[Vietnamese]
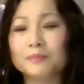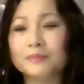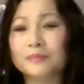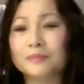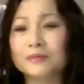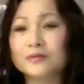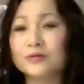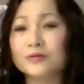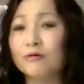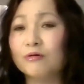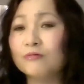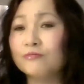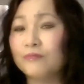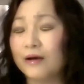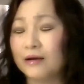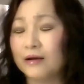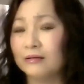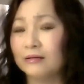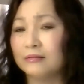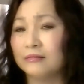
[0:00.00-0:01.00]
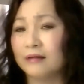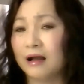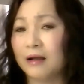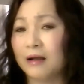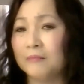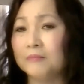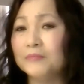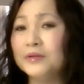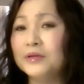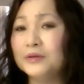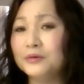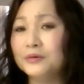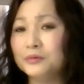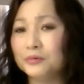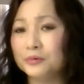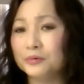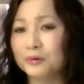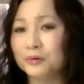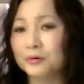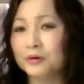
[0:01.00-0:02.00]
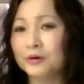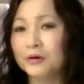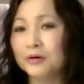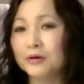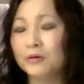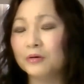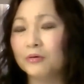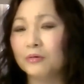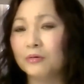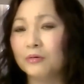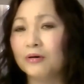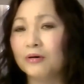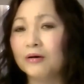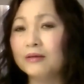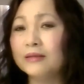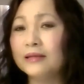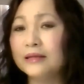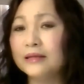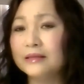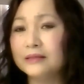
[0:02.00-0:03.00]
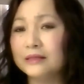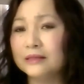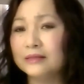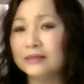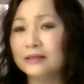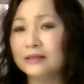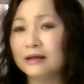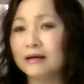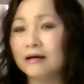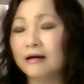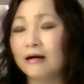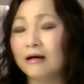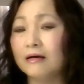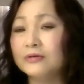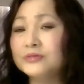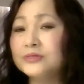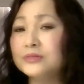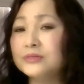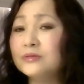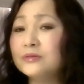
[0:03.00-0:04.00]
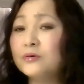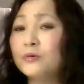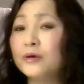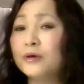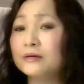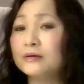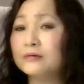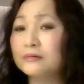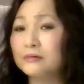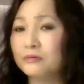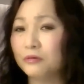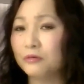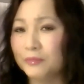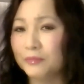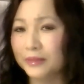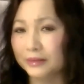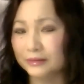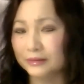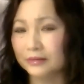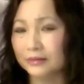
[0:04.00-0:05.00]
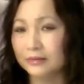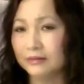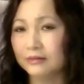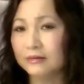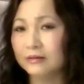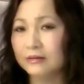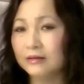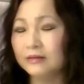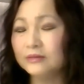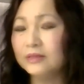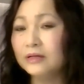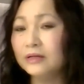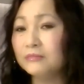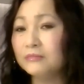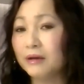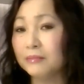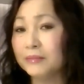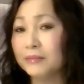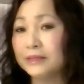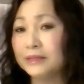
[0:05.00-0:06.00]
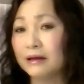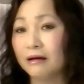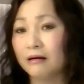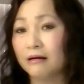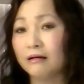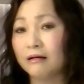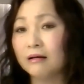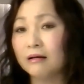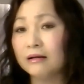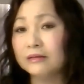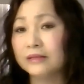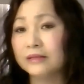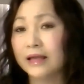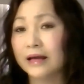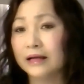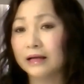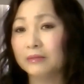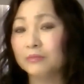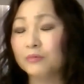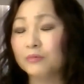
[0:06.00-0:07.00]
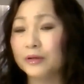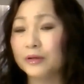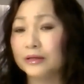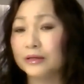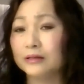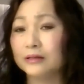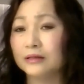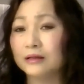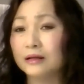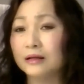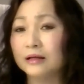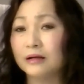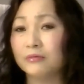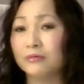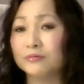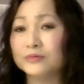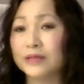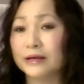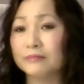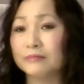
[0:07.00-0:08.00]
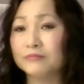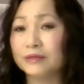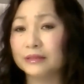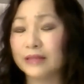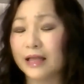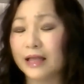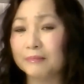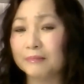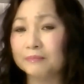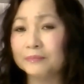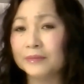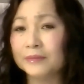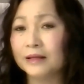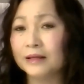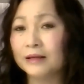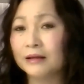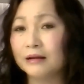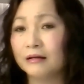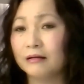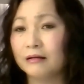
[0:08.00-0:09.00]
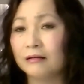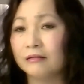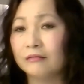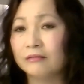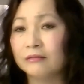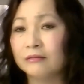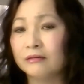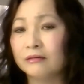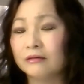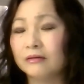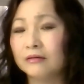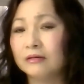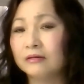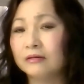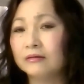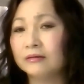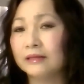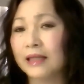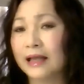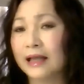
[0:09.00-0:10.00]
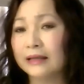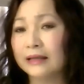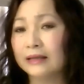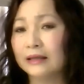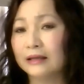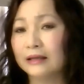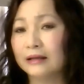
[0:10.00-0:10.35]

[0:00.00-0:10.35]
số phận hẩm hiu của Lenin ở chính quê hương của mình nhưng mà bây giờ nhà cầm quyền cộng sản Việt Nam uh, lại